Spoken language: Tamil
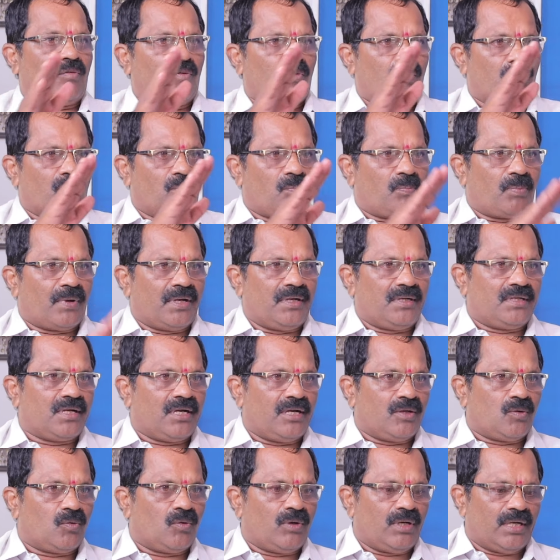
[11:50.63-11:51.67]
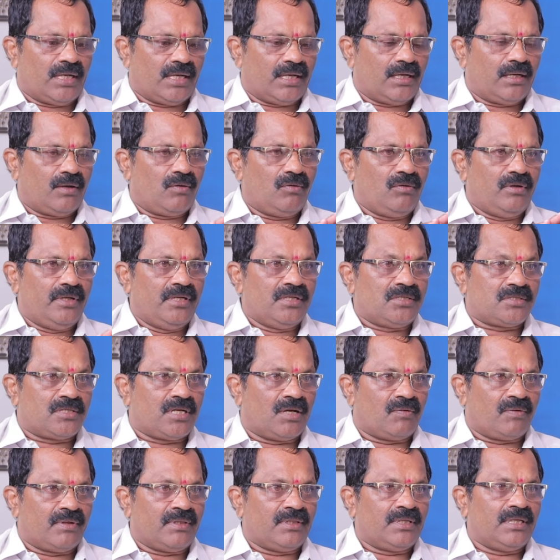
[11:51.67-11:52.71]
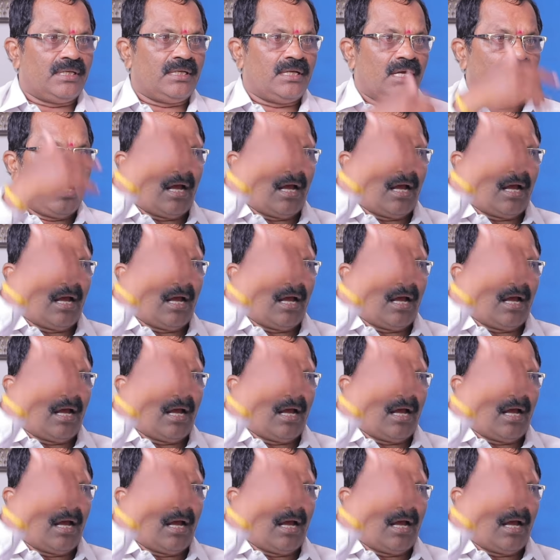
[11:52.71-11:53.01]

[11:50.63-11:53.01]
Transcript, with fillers: ஒரு பட்டியல் கொண்ட ஒரு லிஸ்ட்டை வந்து